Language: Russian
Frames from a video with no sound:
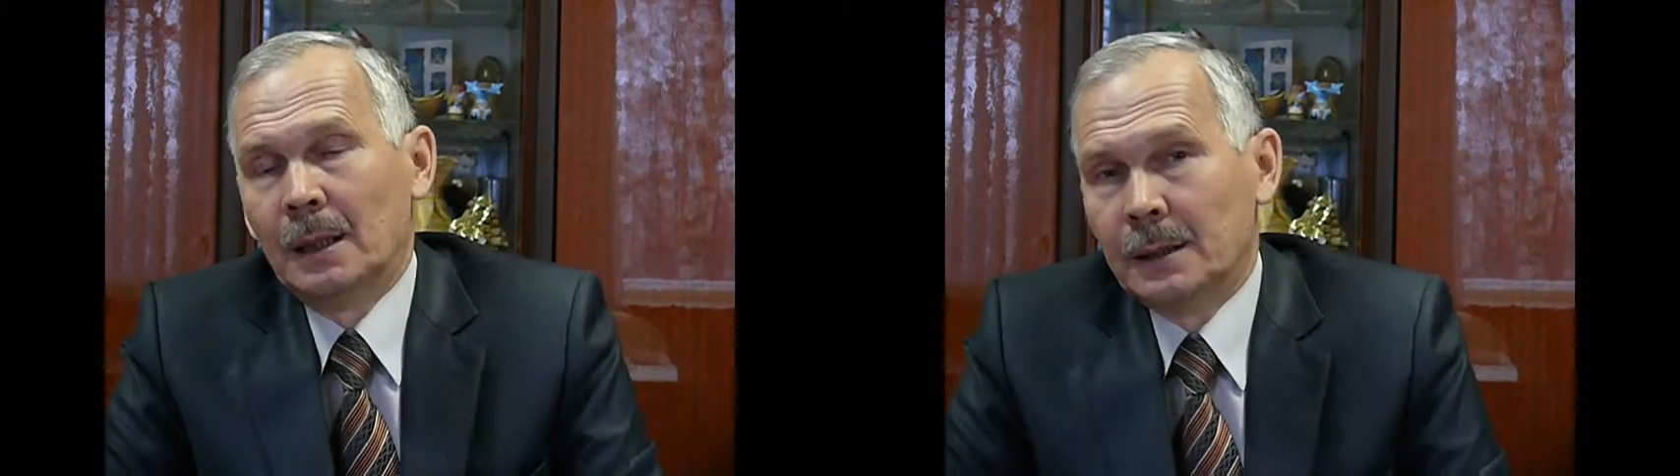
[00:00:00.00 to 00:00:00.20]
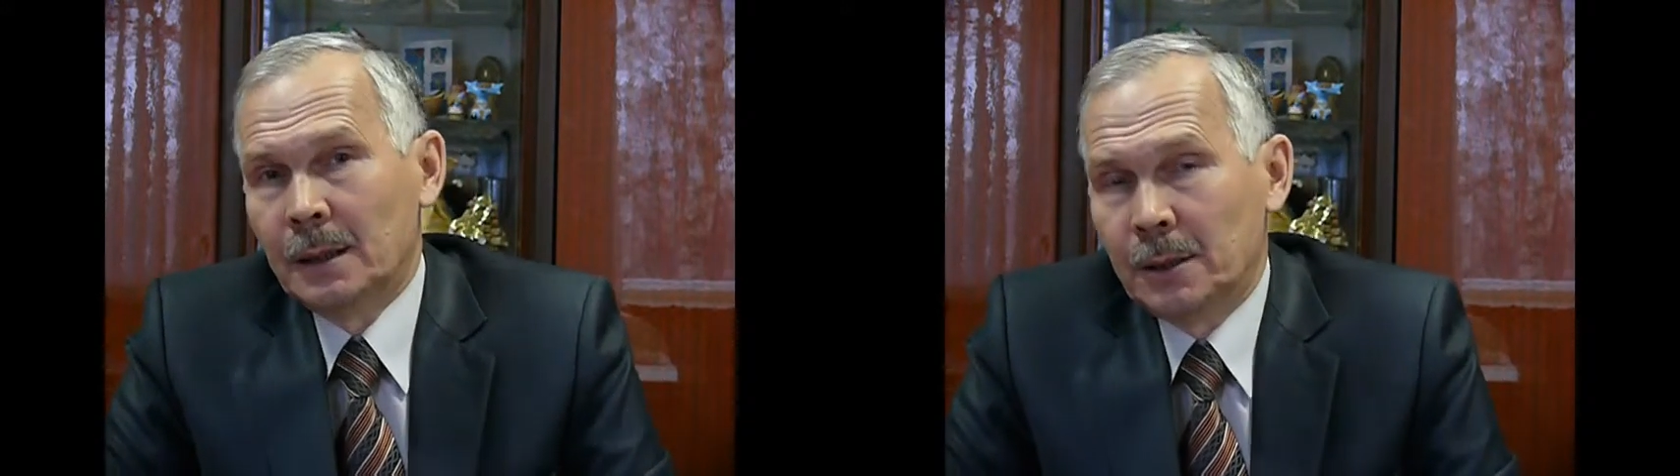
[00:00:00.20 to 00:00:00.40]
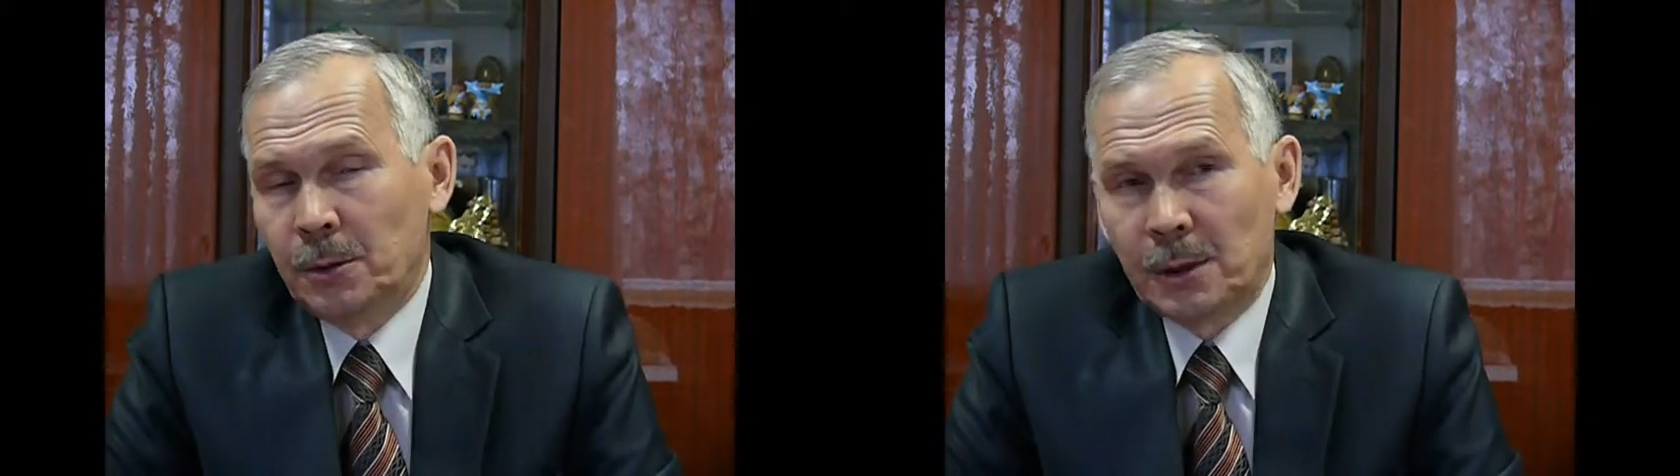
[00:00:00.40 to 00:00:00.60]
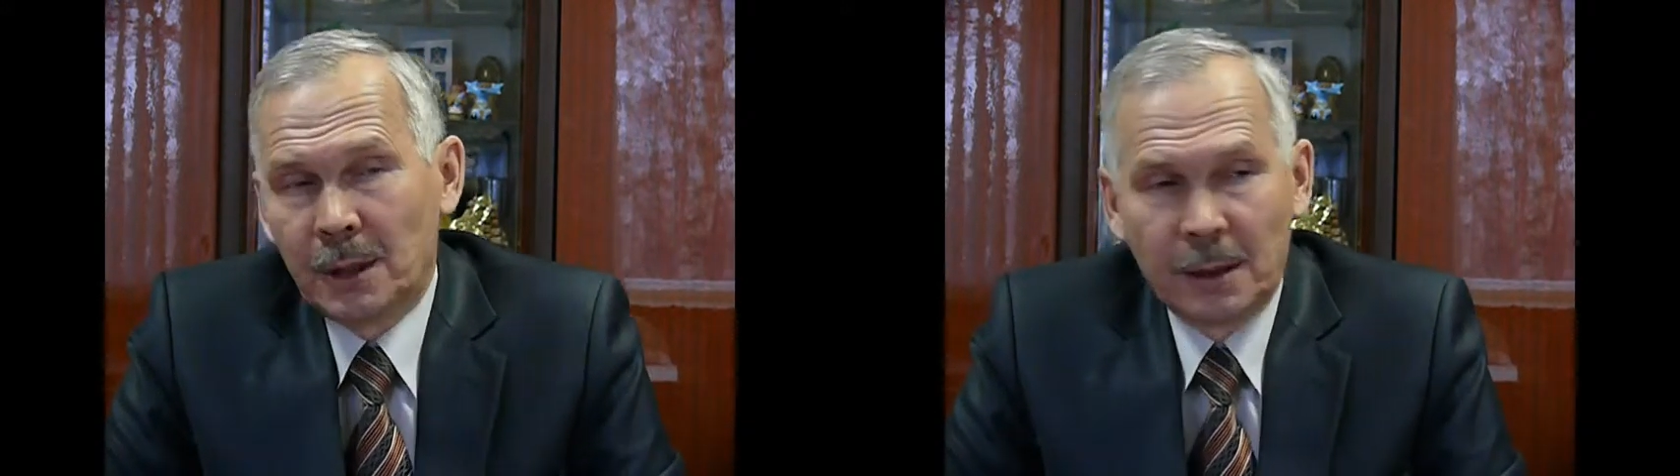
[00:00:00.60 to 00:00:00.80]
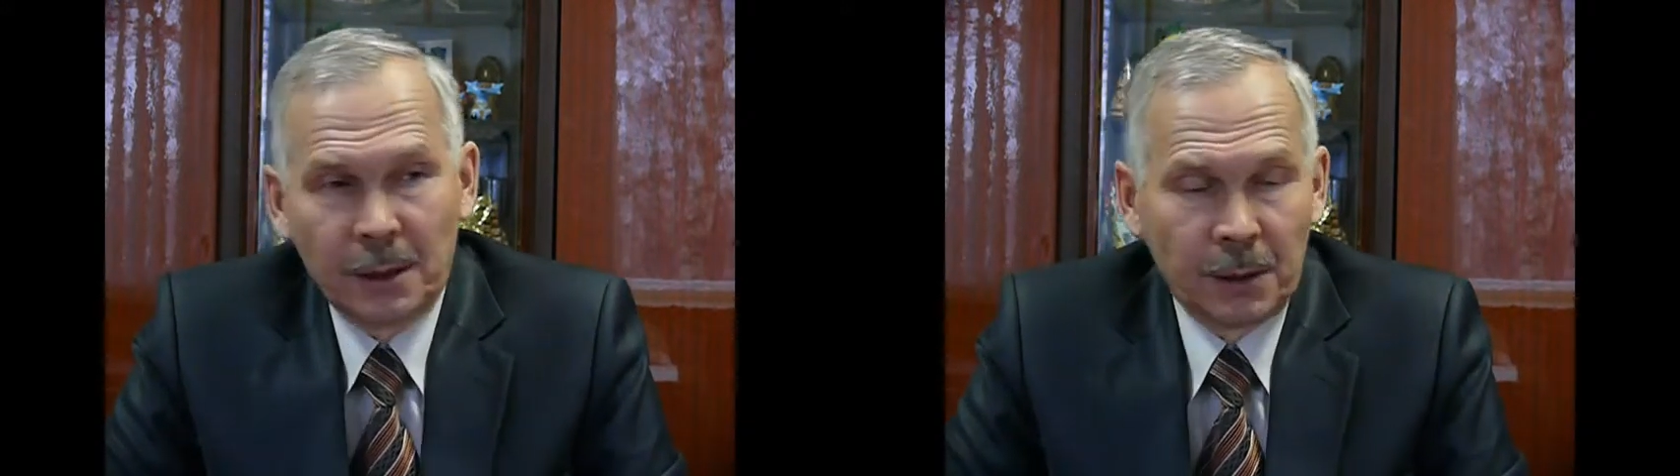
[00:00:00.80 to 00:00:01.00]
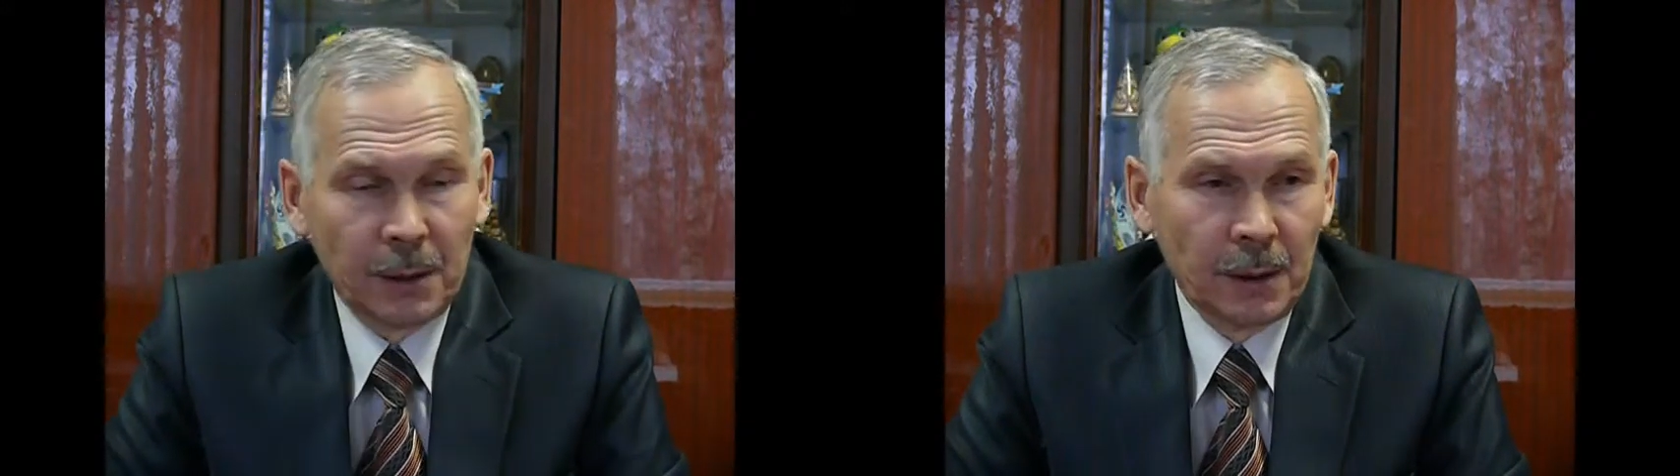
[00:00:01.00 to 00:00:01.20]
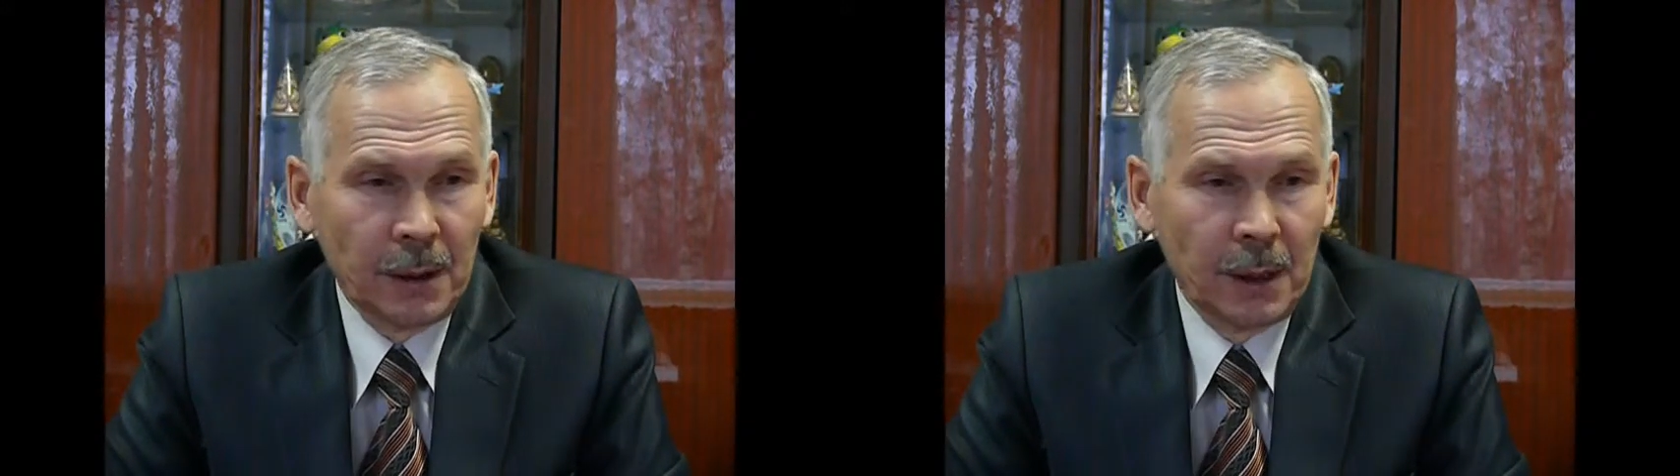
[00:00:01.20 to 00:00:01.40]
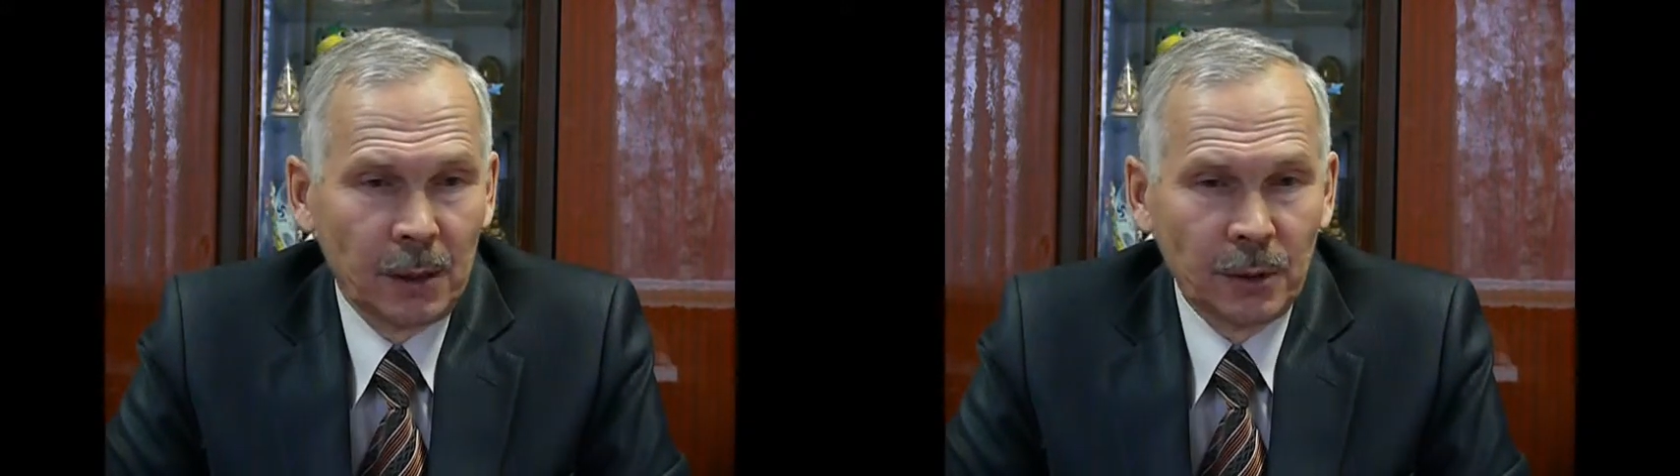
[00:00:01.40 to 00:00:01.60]
Я хочу сказать, что
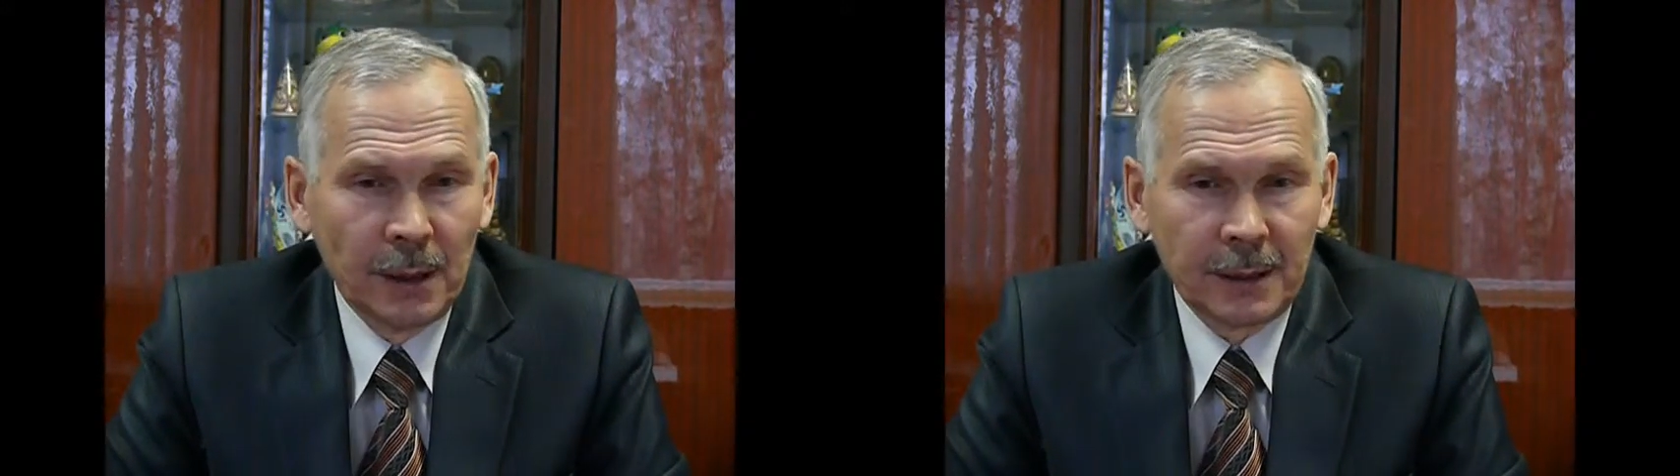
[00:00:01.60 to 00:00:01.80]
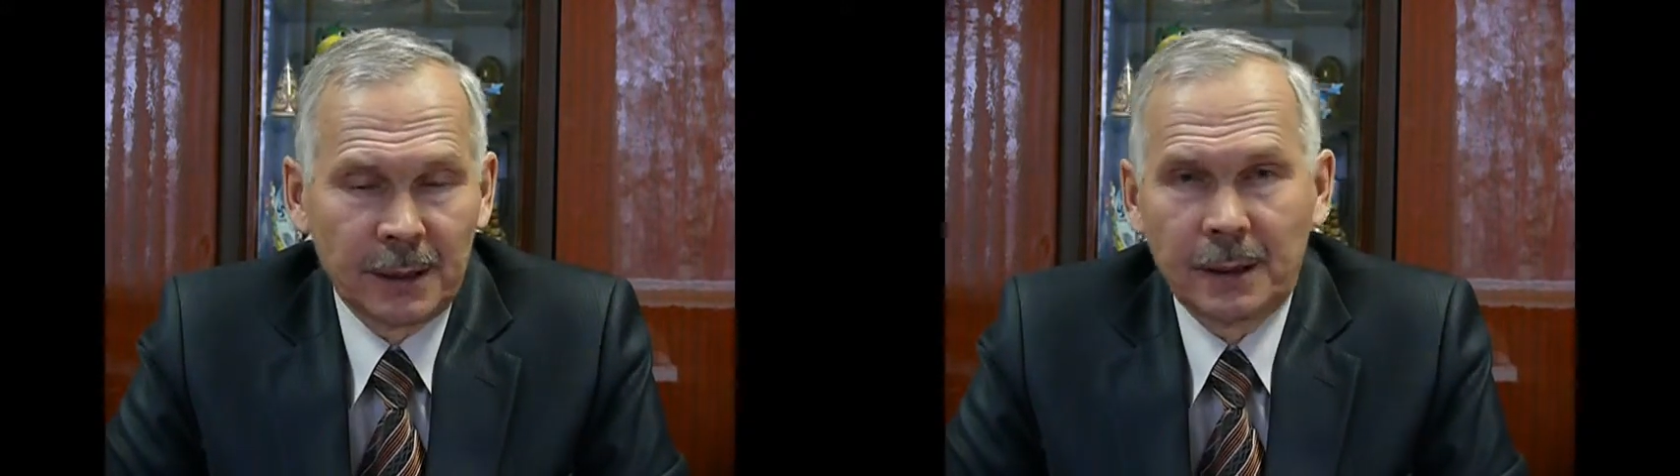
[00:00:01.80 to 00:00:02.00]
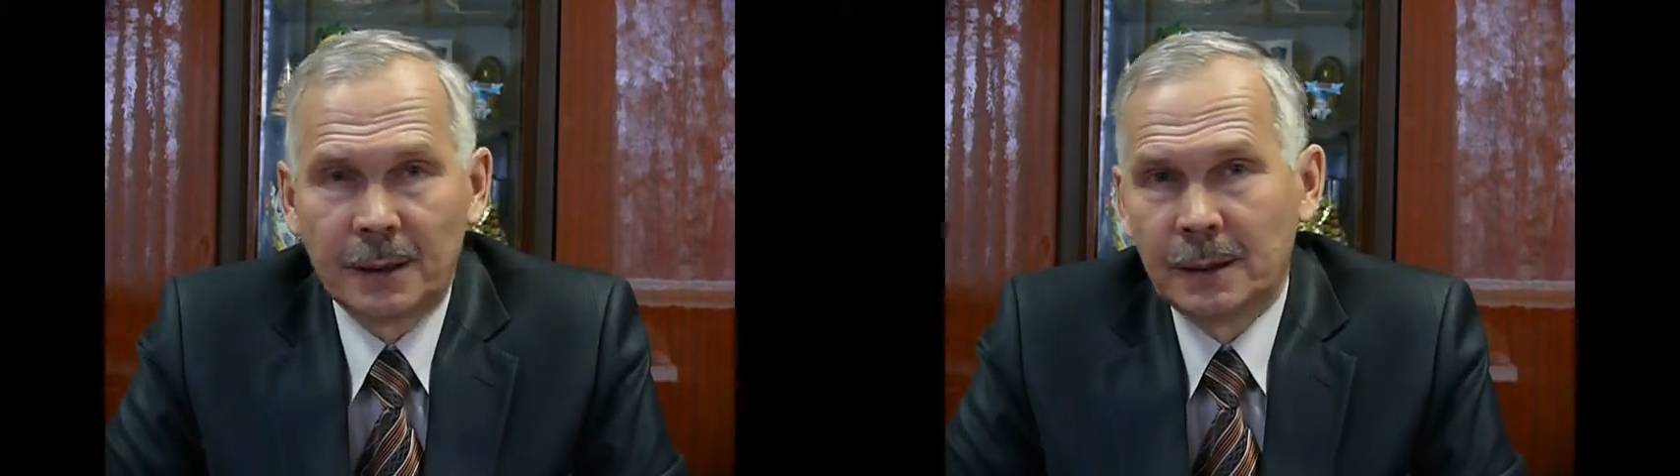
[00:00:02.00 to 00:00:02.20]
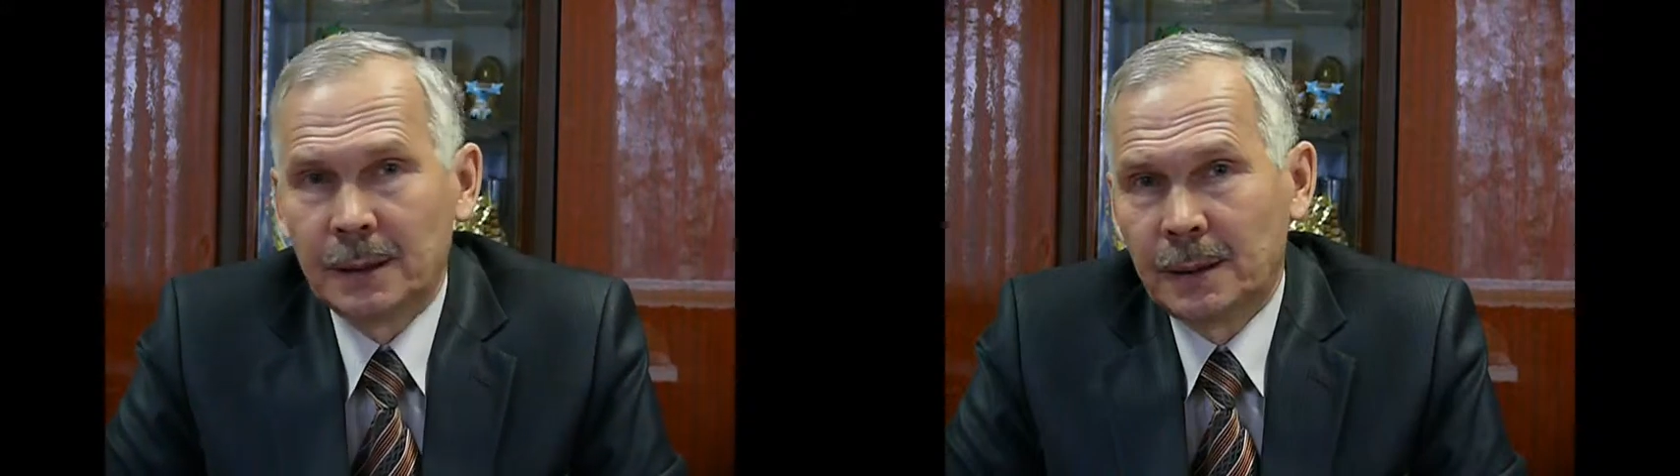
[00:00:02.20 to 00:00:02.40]
у нас э,